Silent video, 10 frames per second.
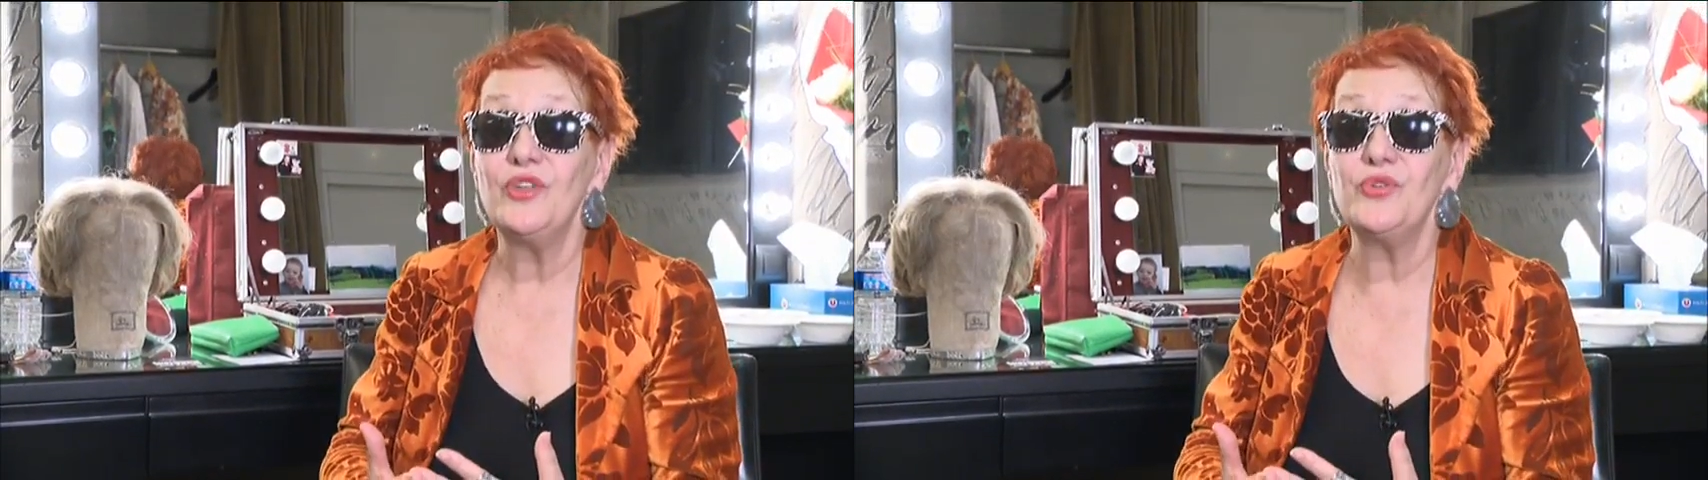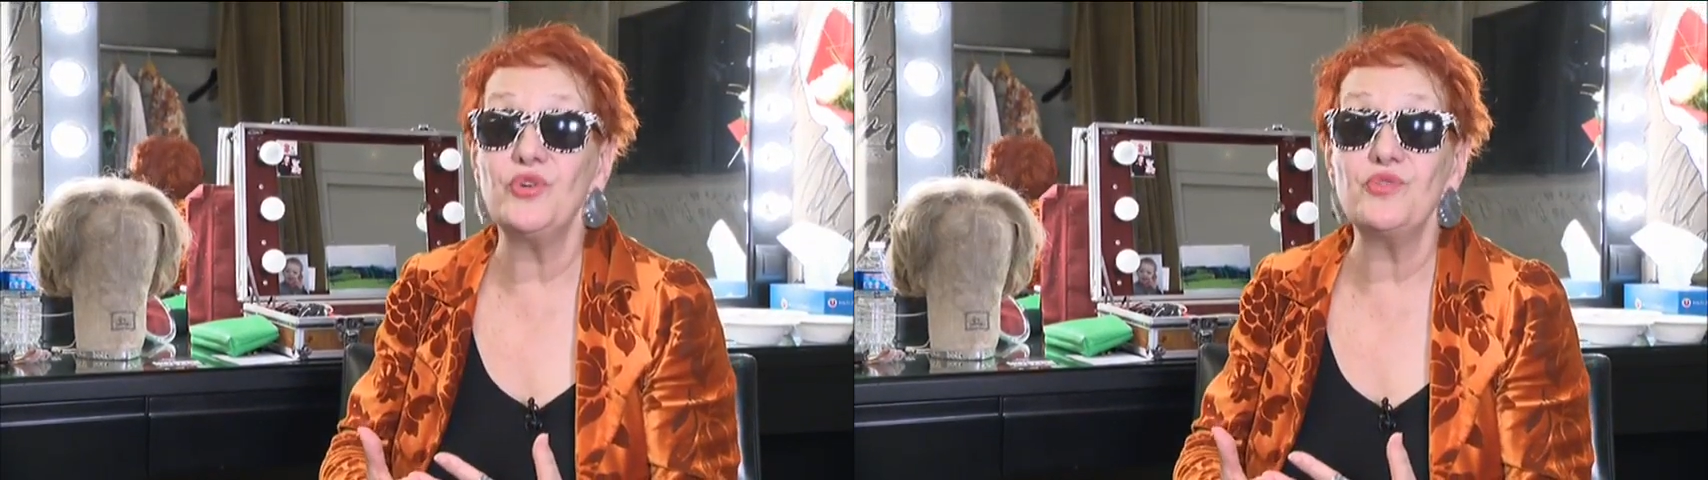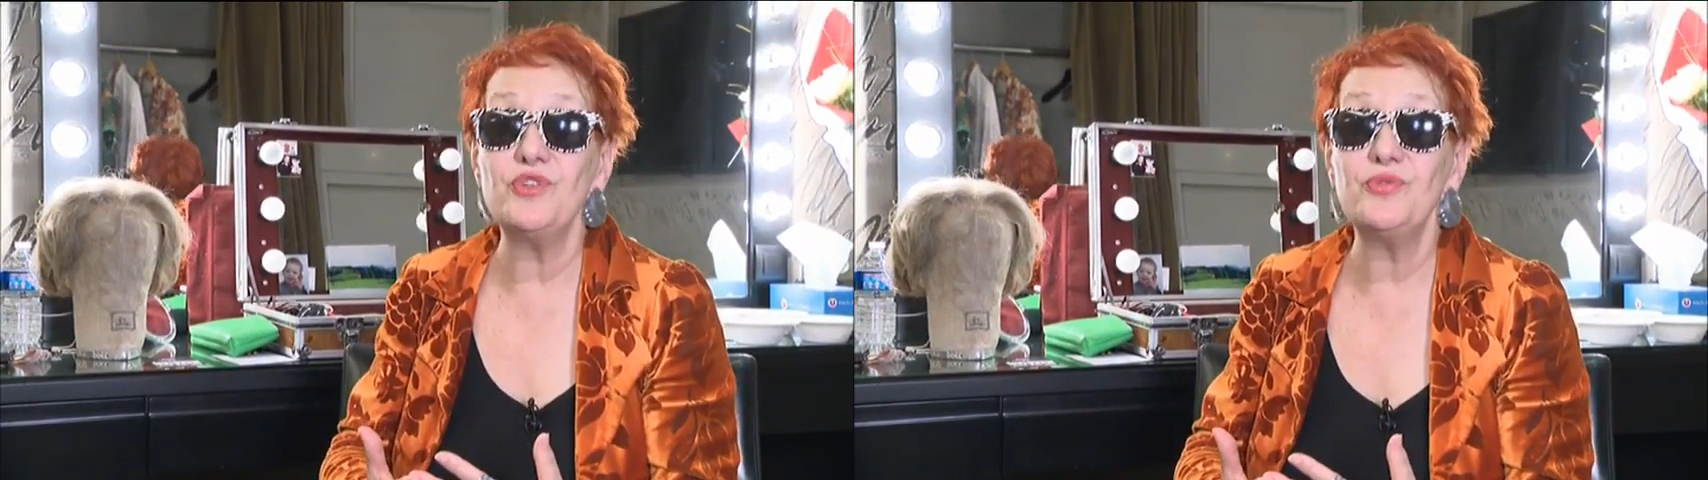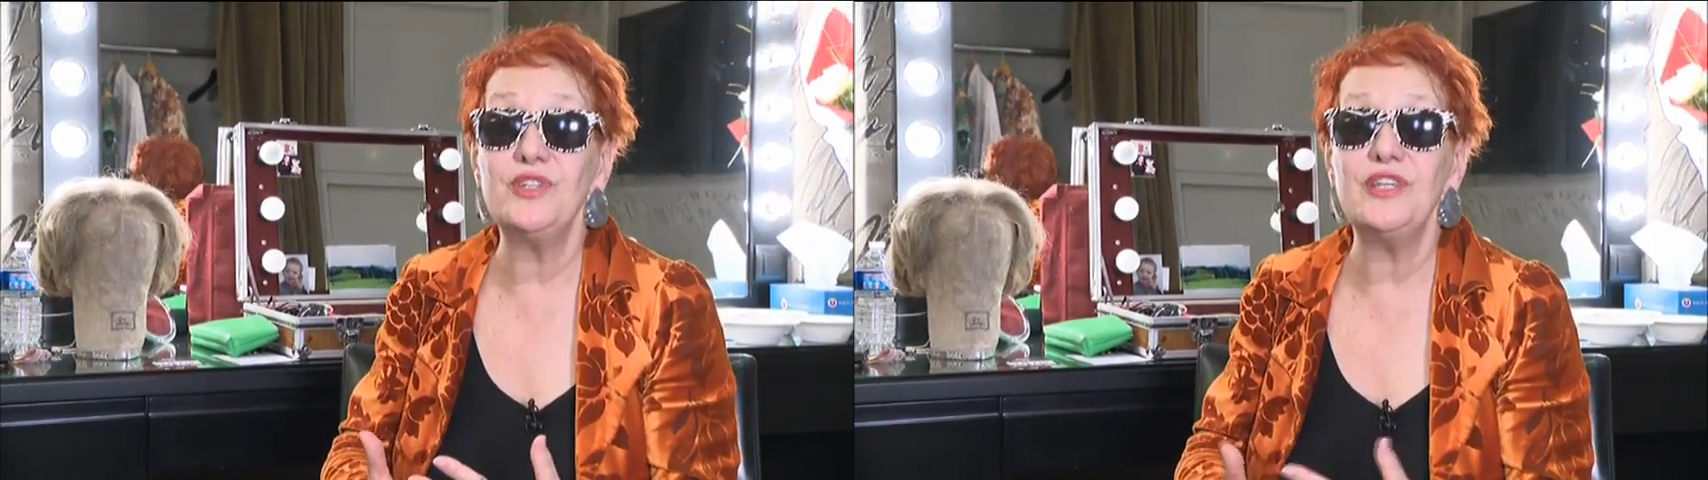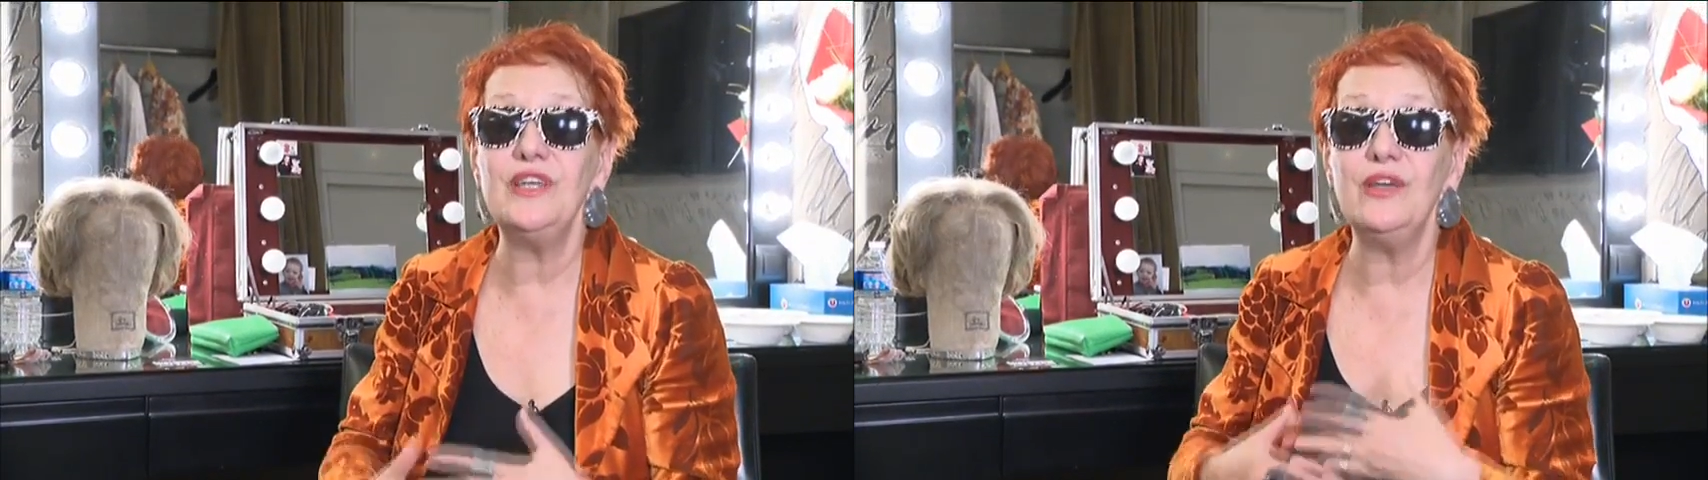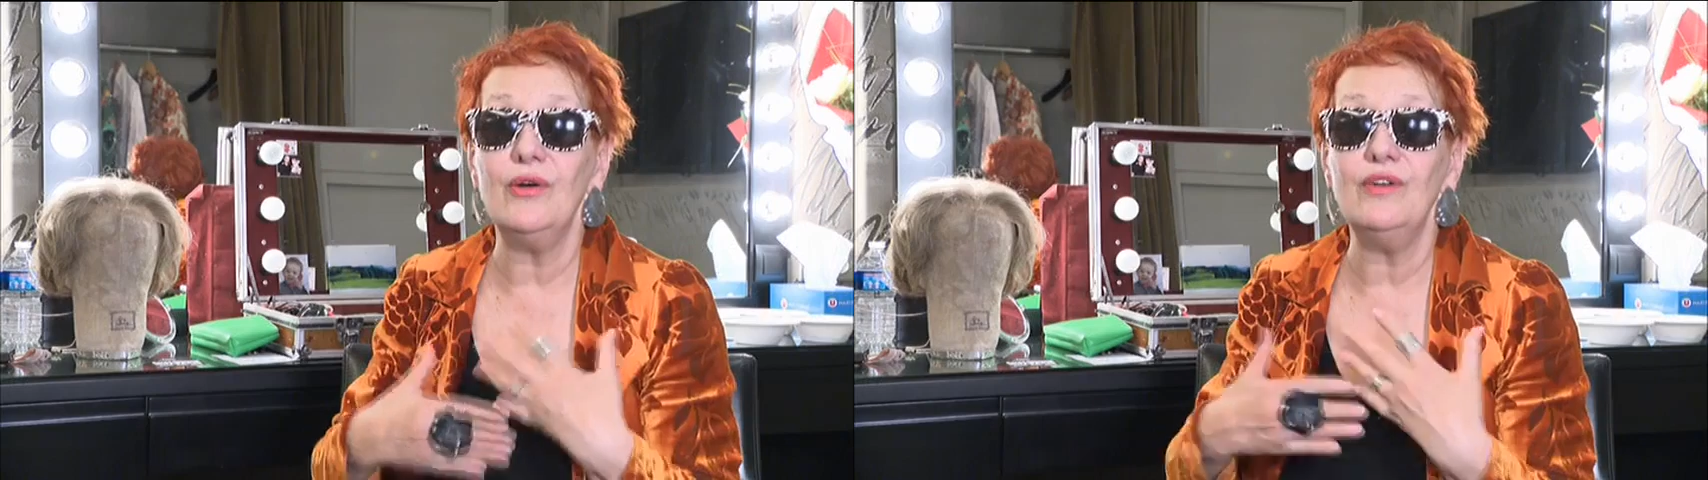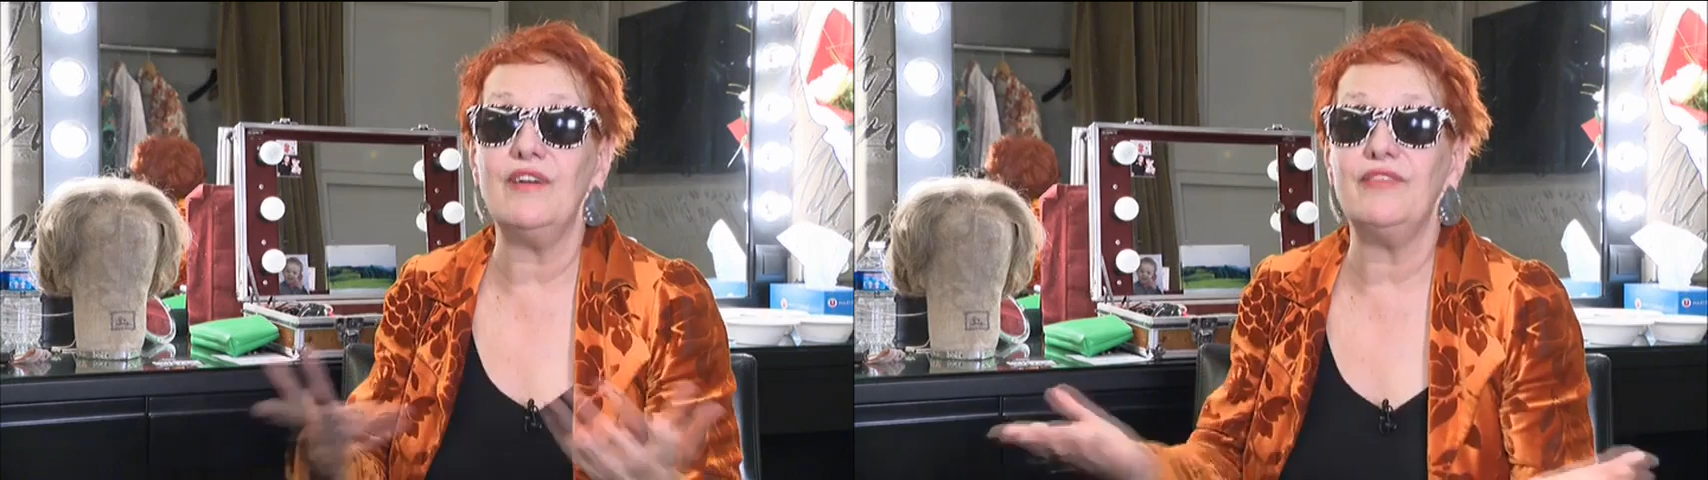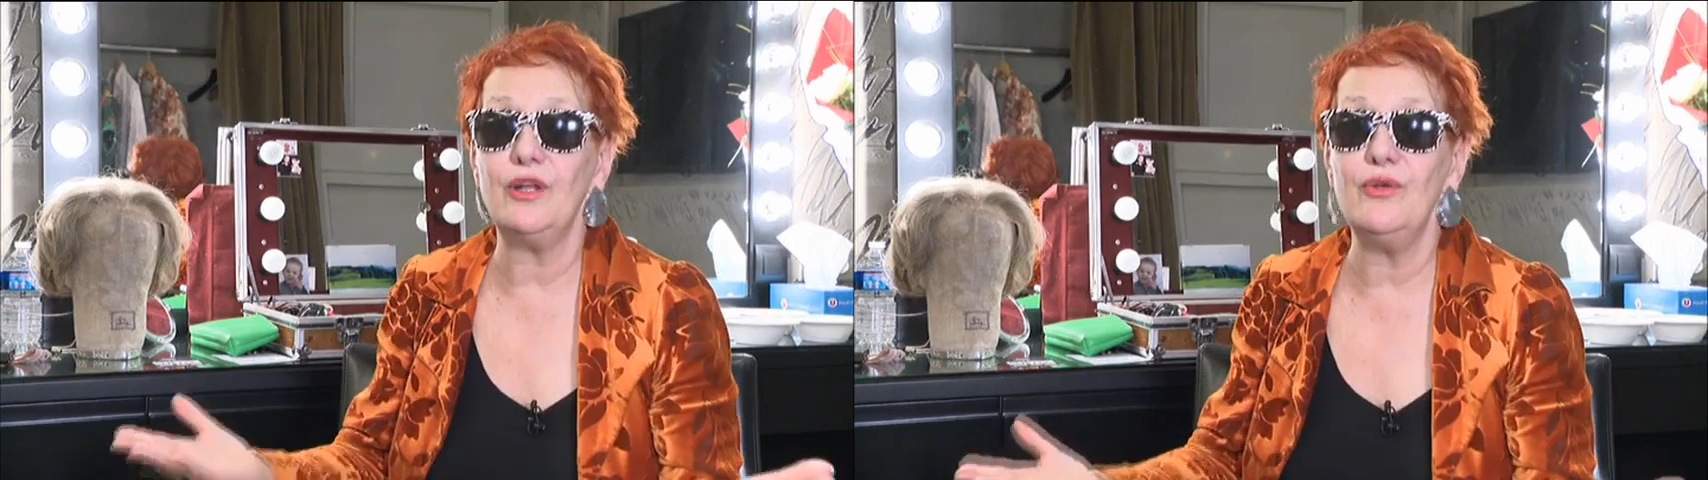Donc je me suis dit, on
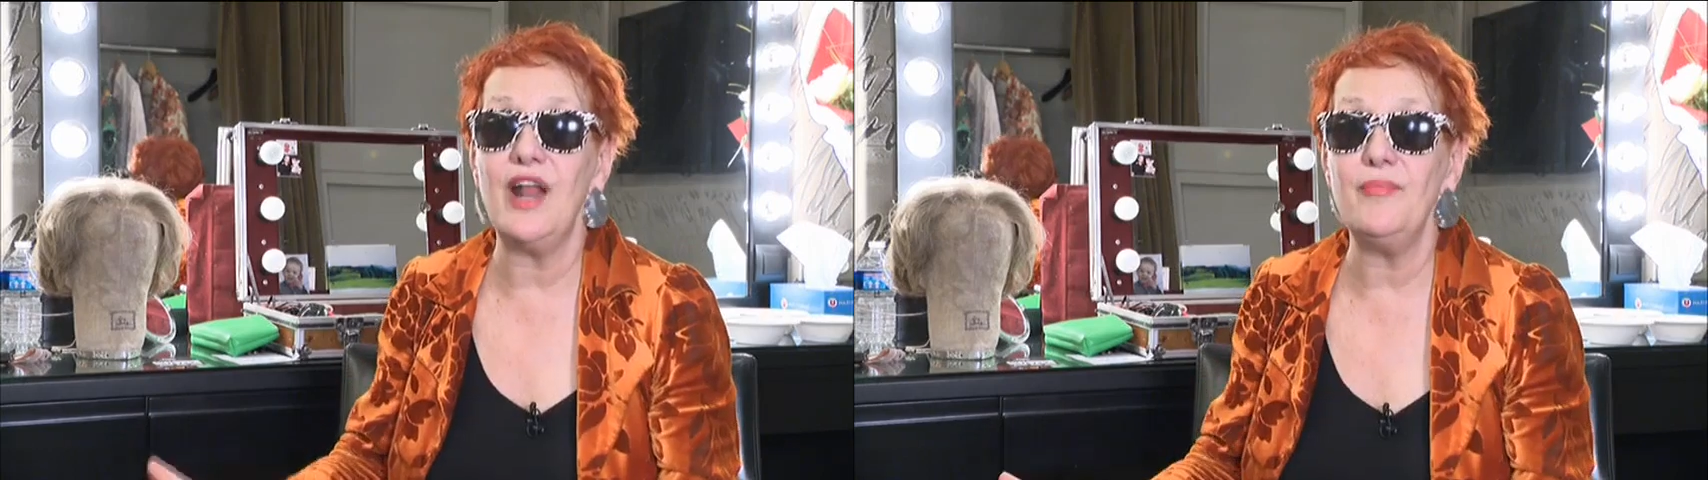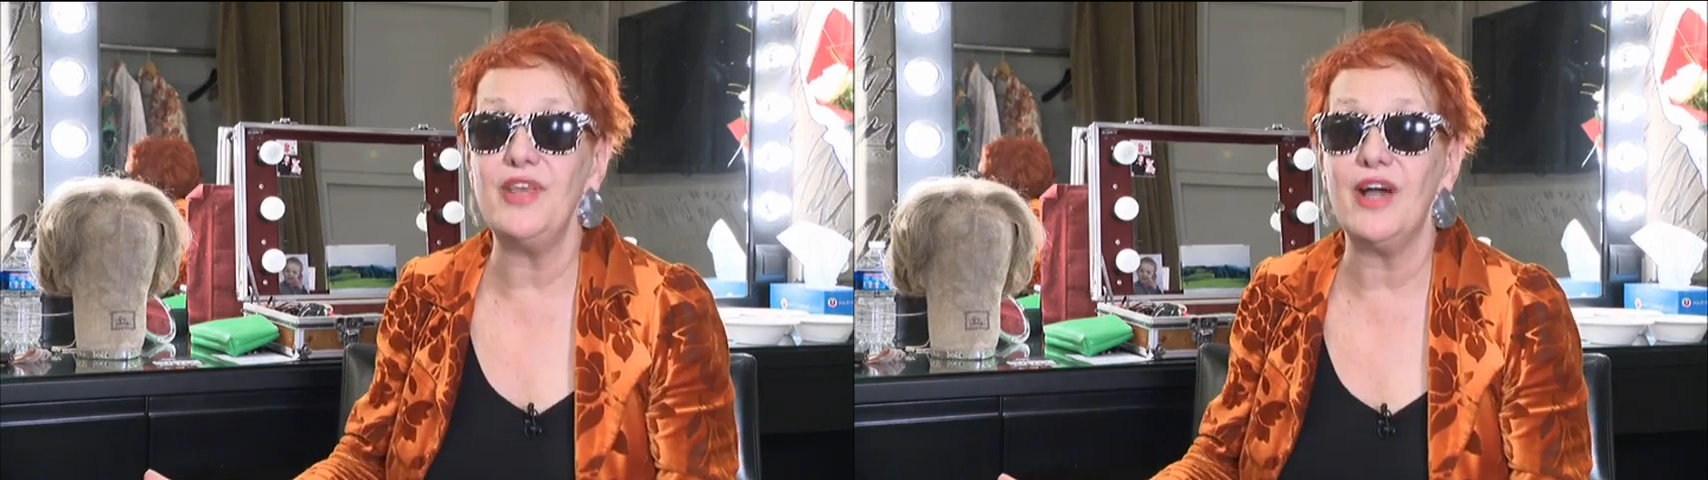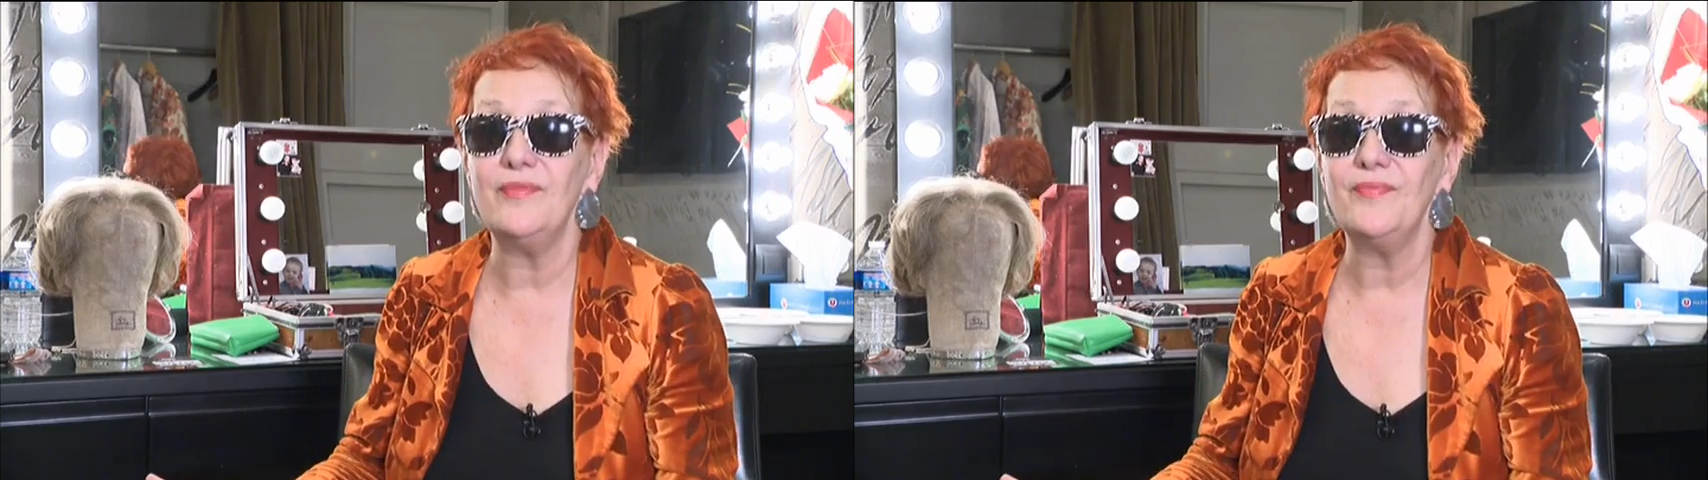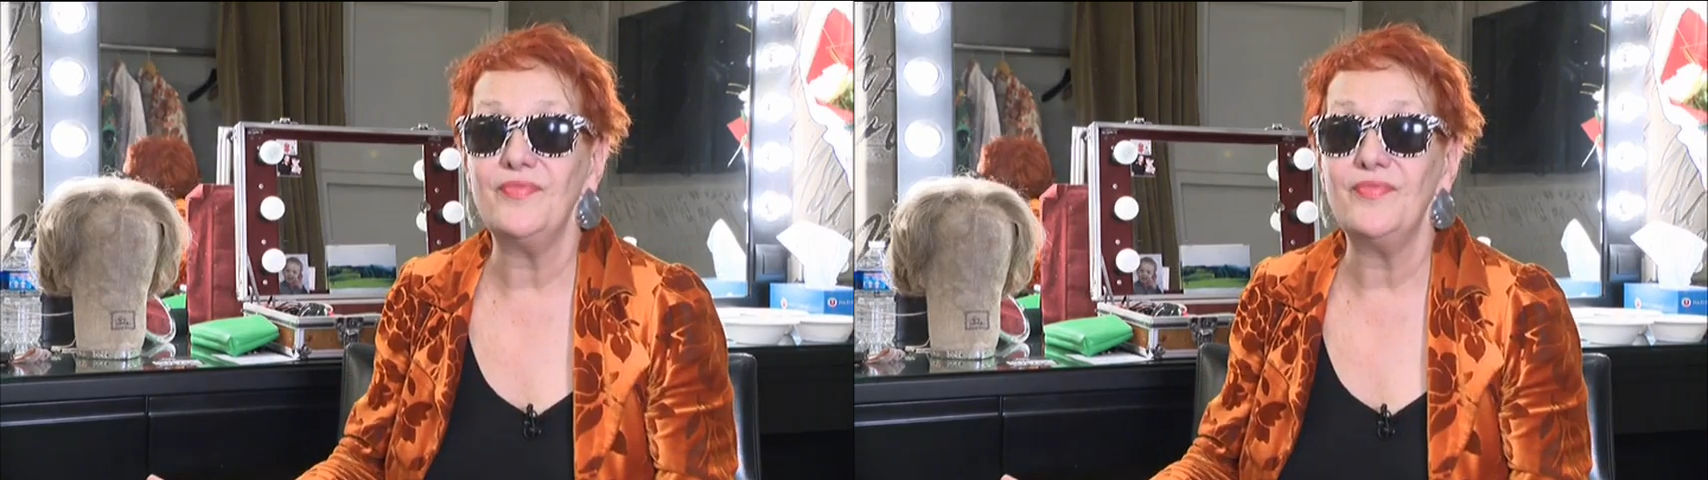va faire l'Olympia.